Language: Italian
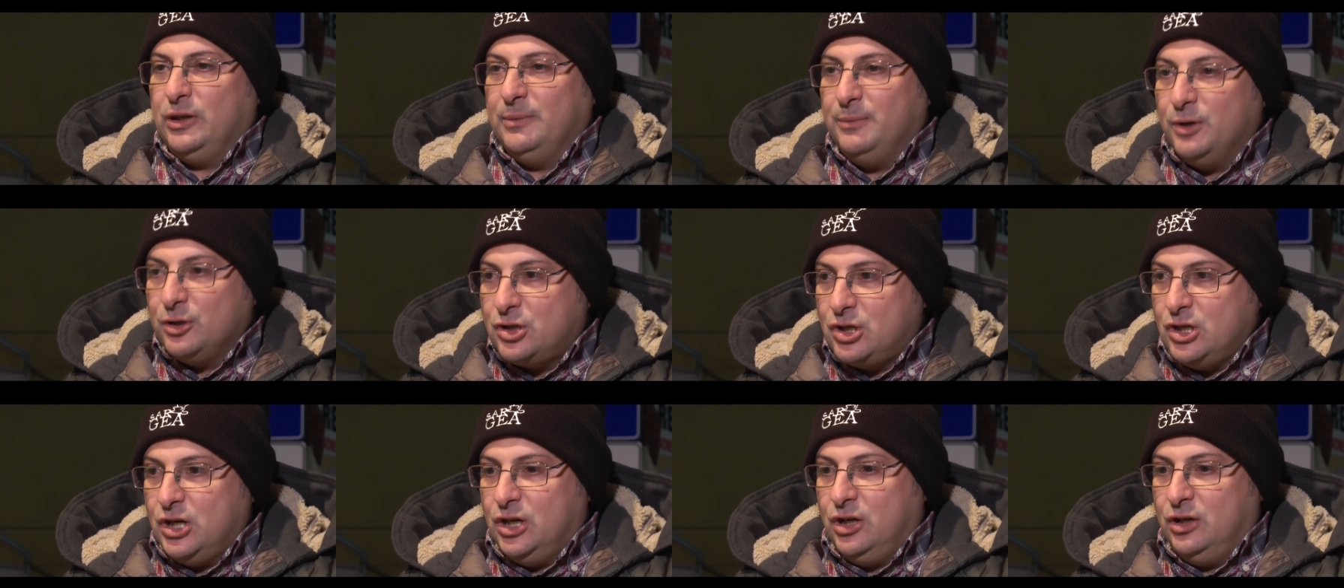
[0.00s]

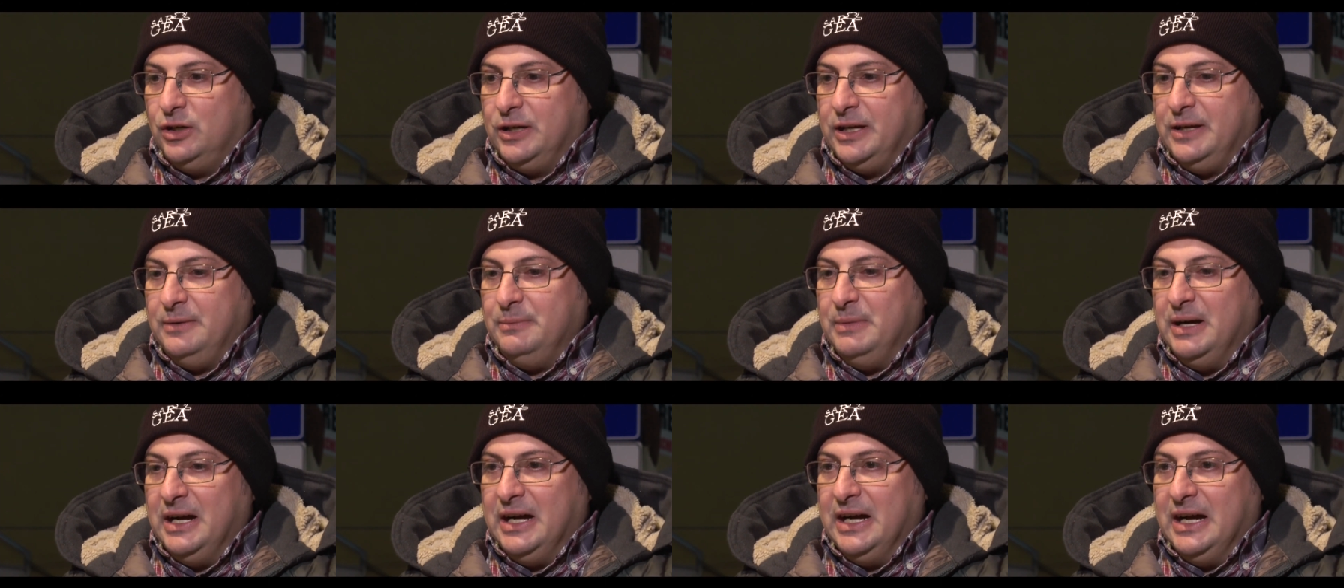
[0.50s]
emozione,
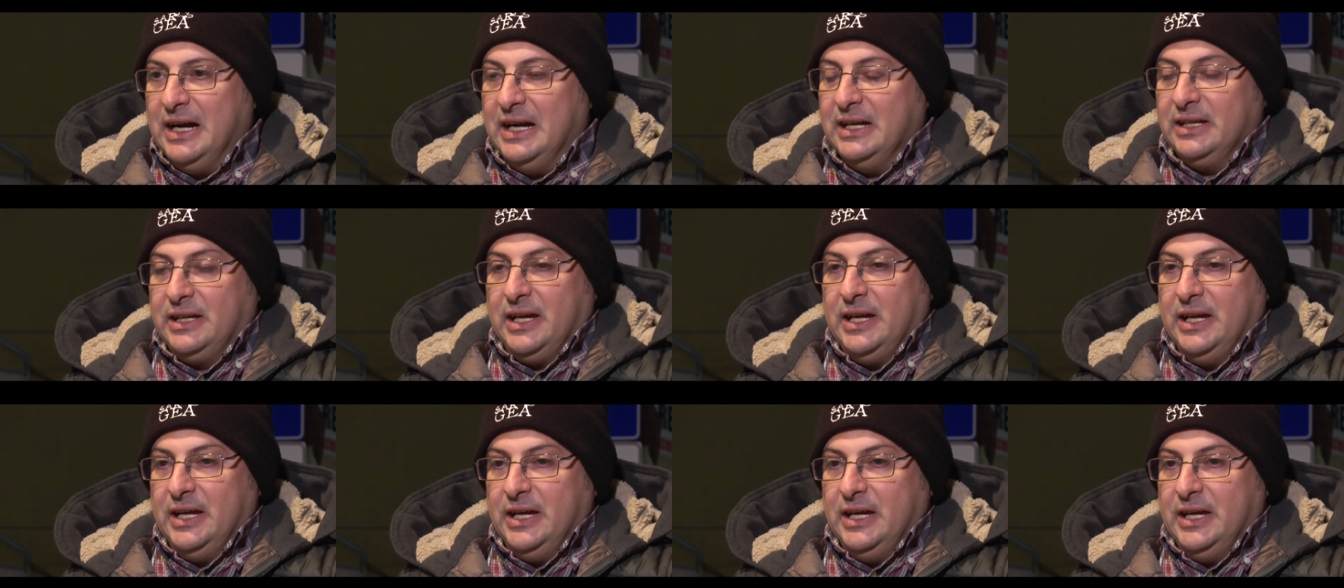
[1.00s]
ma
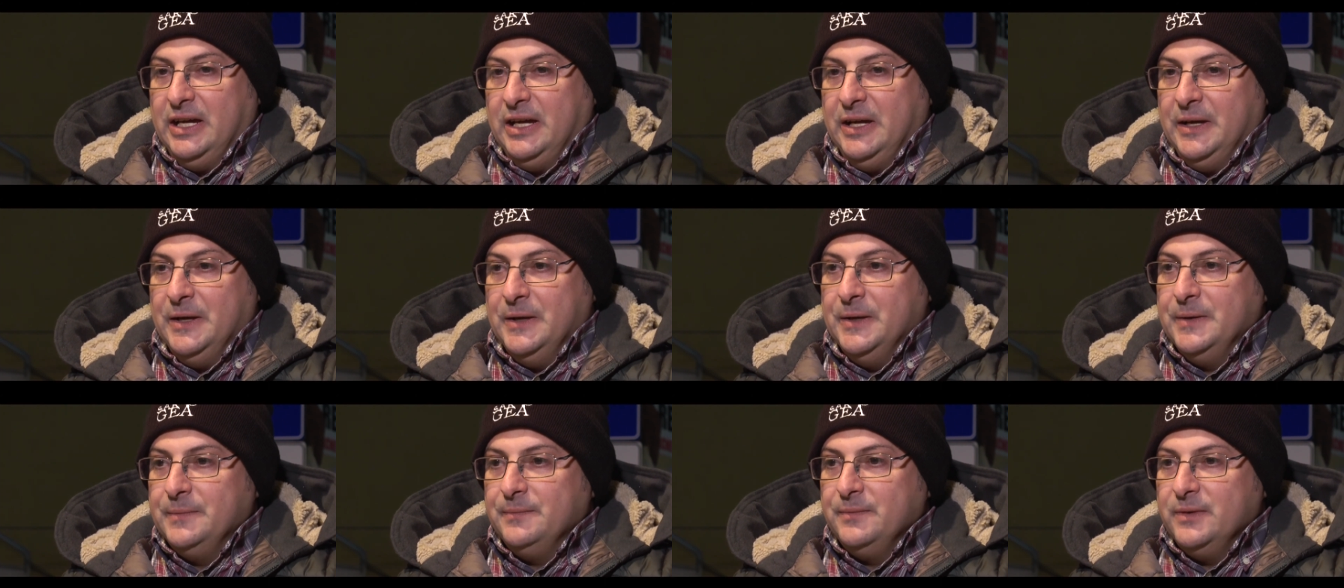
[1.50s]

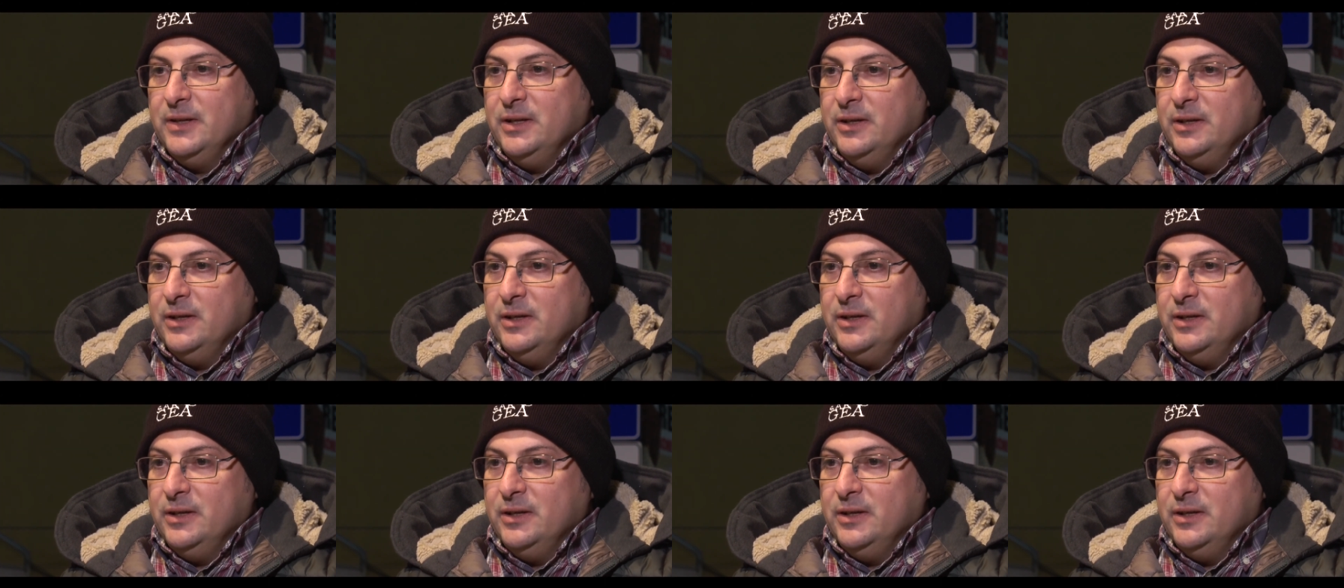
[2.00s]
anche